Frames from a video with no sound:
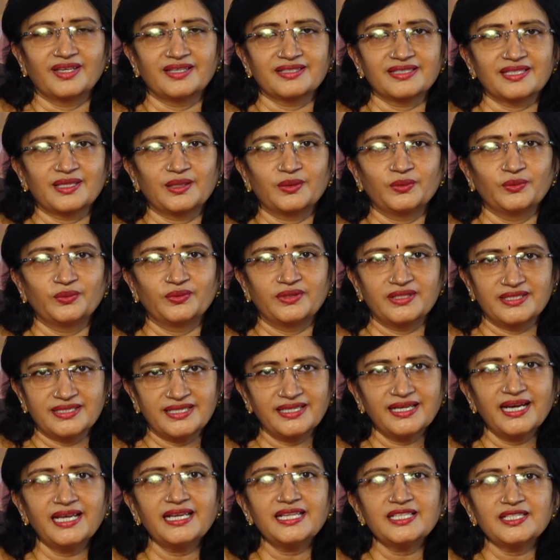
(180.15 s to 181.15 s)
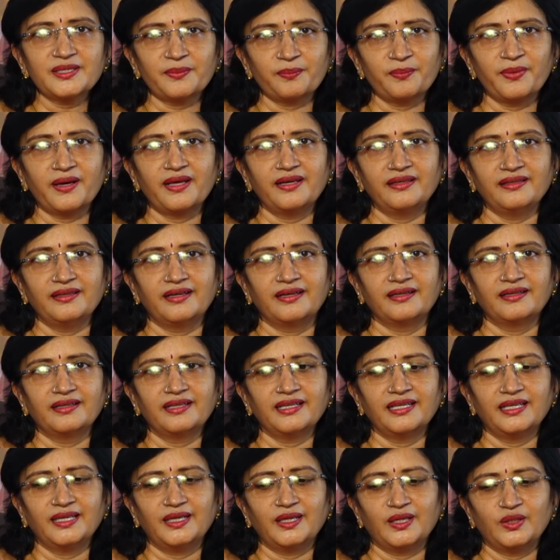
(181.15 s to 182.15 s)
అసలు నిజంగానే చెప్పాలి
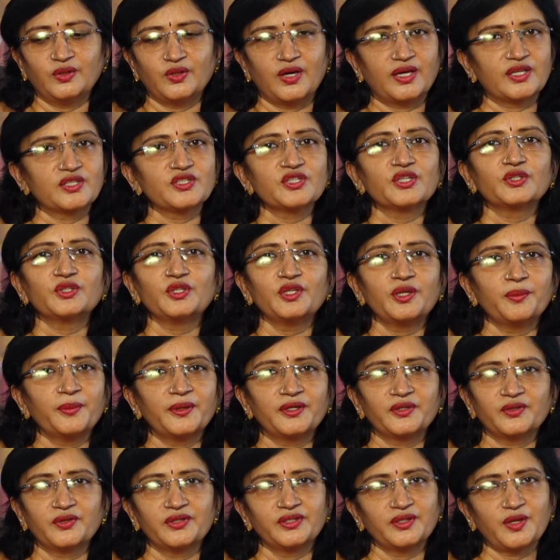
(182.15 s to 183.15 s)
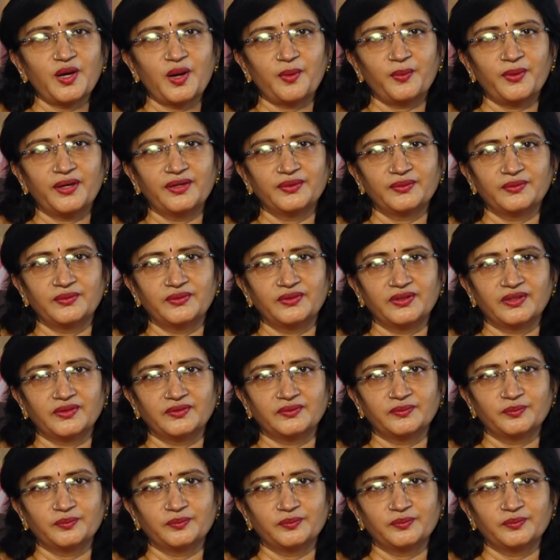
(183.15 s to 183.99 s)
అంటే ఏదో అరిచేతుల్లో పెట్టుకొని కాపాడుకుంటాం